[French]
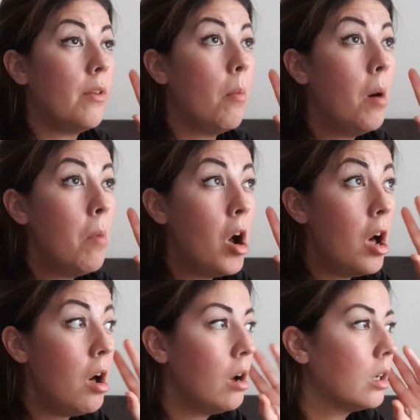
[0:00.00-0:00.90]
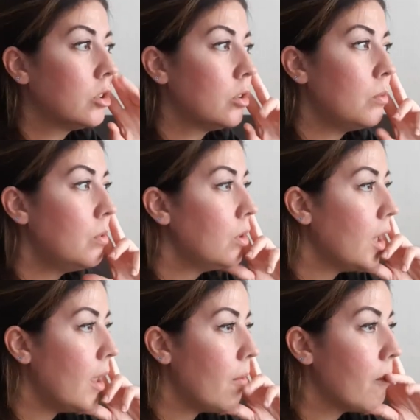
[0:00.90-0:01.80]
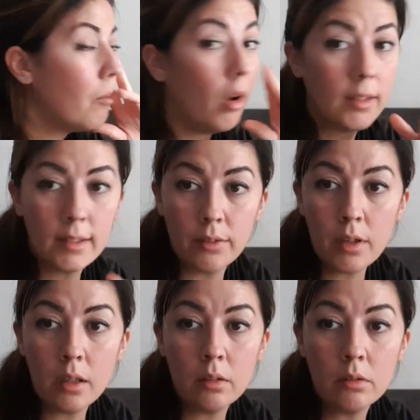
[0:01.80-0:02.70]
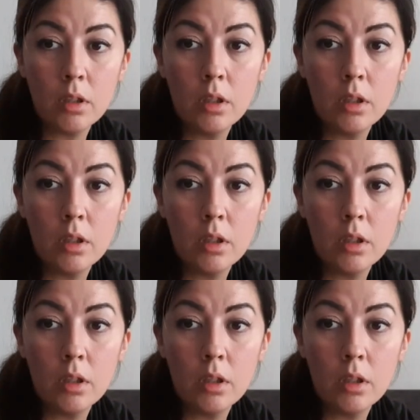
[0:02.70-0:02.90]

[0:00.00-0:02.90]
et Maman, je ne plus rien. Bon, là, ça va. Hein.